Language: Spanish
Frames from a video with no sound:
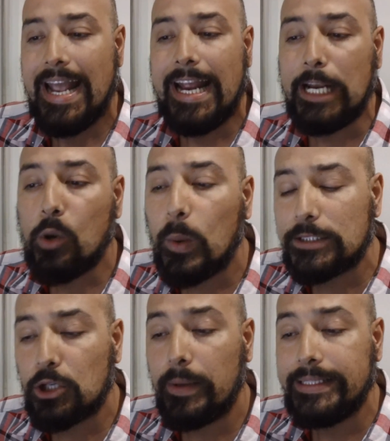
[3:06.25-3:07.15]
El
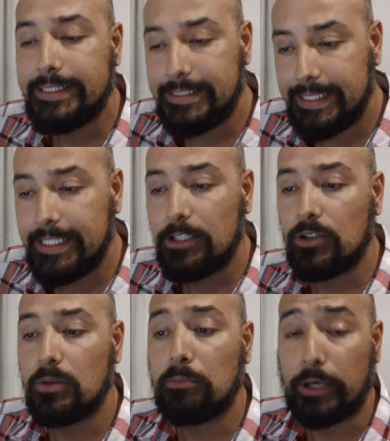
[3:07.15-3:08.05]

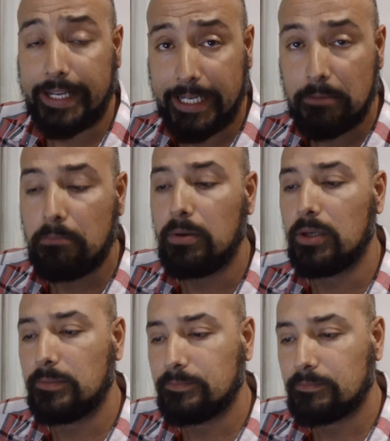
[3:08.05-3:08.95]
425, por
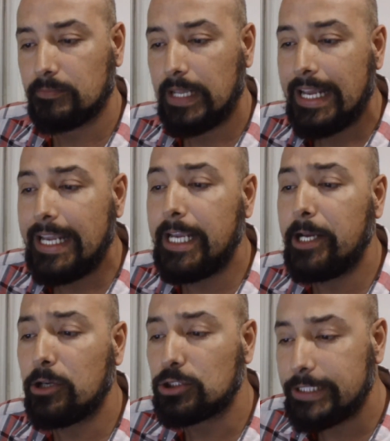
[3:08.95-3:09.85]
ejemplo, es
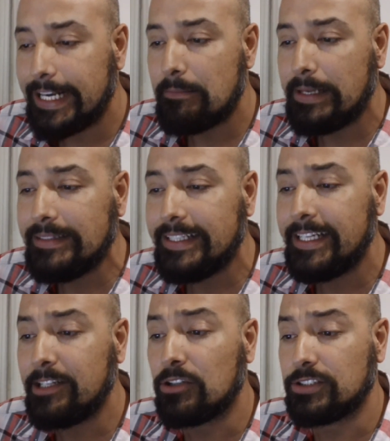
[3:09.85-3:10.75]
groseramente
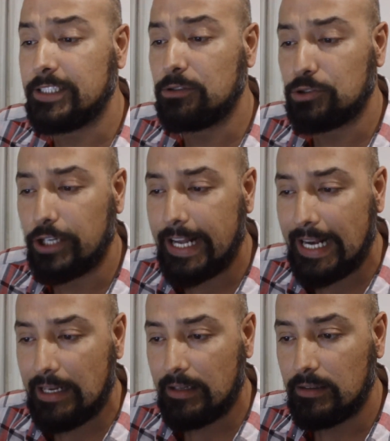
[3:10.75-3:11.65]

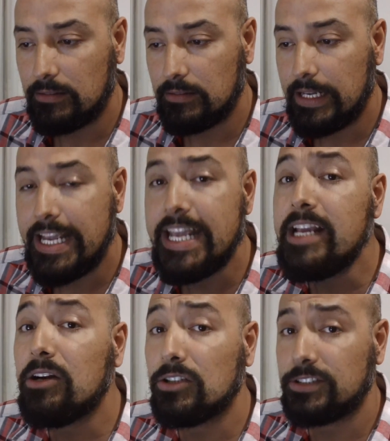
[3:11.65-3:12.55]
inconstitucional.
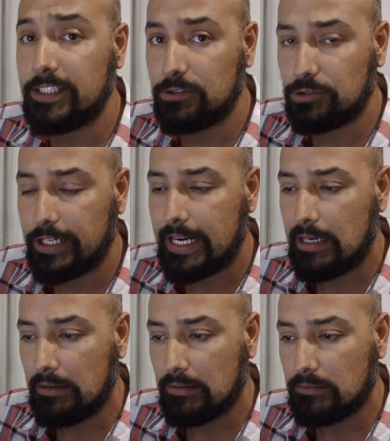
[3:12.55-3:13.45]

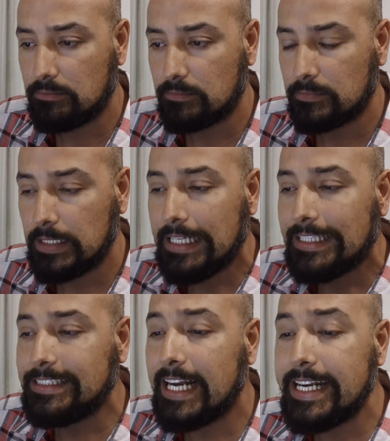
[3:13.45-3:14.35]
Inconstitucional.
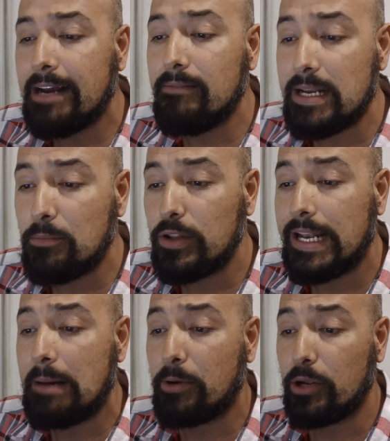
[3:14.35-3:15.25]
Ya ni hablemos de
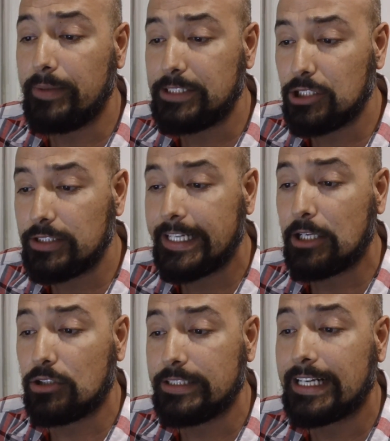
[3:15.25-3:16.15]
la prohibición de
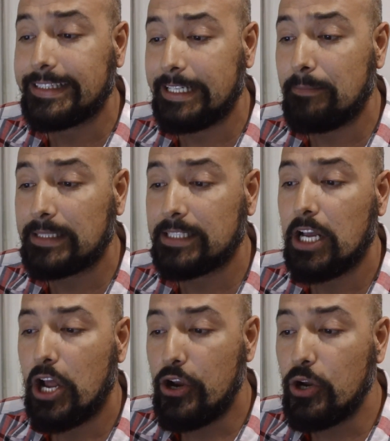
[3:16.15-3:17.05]
esconder temas
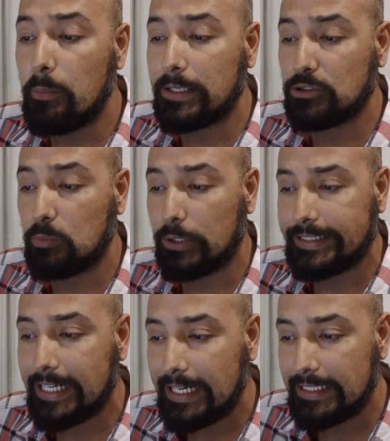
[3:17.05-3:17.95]
no
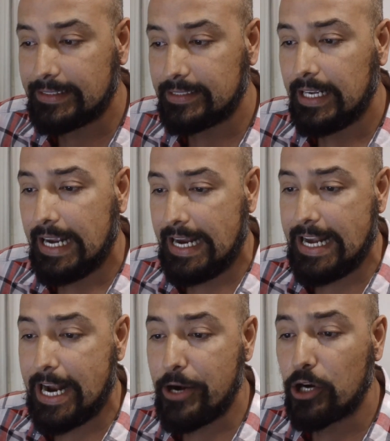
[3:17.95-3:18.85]
presupuestales en
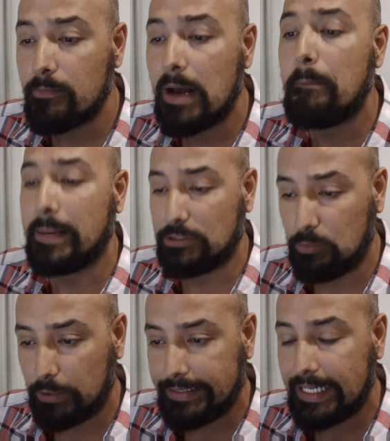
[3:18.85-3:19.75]
las normas
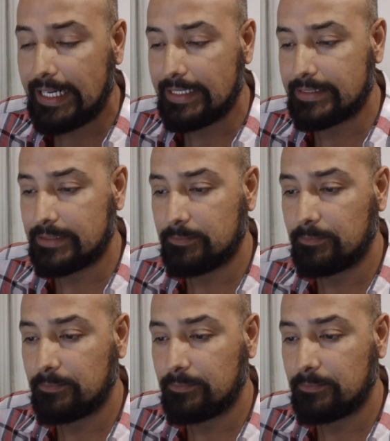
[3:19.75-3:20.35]
presupuestales.